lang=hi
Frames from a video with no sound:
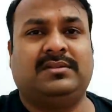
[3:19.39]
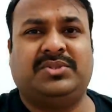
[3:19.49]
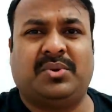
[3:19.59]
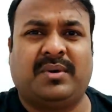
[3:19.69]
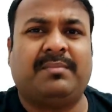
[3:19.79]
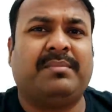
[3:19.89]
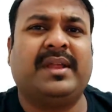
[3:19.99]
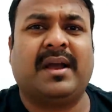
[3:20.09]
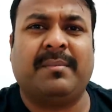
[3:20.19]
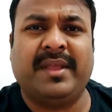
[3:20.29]
जो अपने
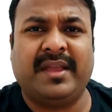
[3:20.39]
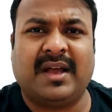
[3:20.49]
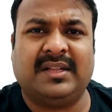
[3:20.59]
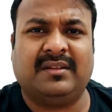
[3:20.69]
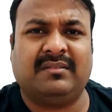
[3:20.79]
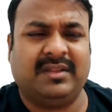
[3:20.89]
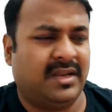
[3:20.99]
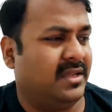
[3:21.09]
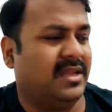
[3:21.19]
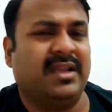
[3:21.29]
हमें एक आदत होती है
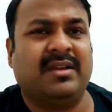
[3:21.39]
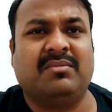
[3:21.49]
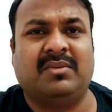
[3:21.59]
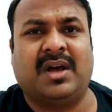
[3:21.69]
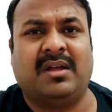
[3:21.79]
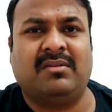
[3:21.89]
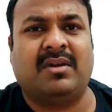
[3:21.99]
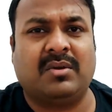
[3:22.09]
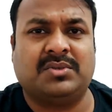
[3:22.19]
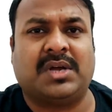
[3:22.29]
ना ये उठा लो
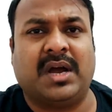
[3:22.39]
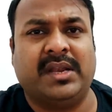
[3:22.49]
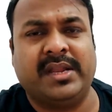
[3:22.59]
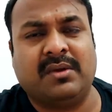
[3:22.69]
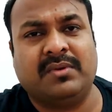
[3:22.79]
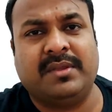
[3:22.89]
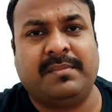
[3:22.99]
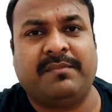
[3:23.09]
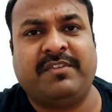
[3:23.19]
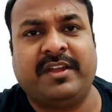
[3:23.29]
कुछ खा लिया वहीं
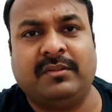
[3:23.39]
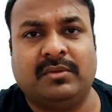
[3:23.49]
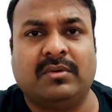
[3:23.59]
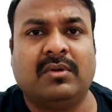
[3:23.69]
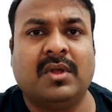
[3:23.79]
पे फेंक दो